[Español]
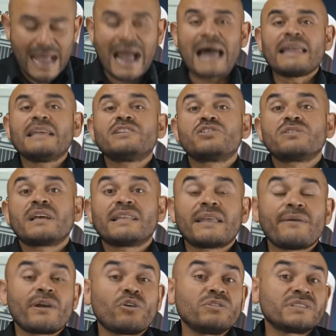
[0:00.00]
Adicional
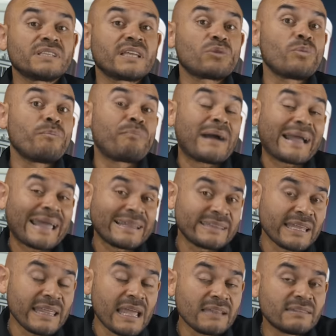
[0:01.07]
debe contener un
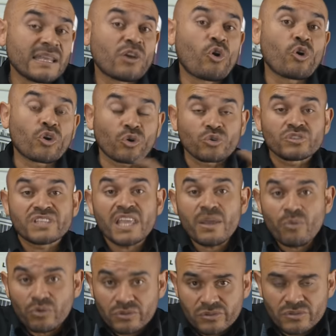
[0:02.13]
paquete de
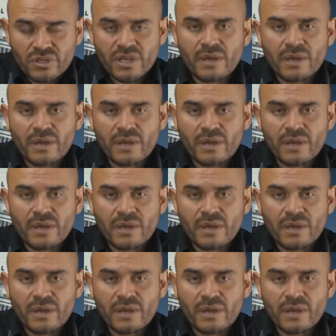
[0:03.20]
anticorrosivos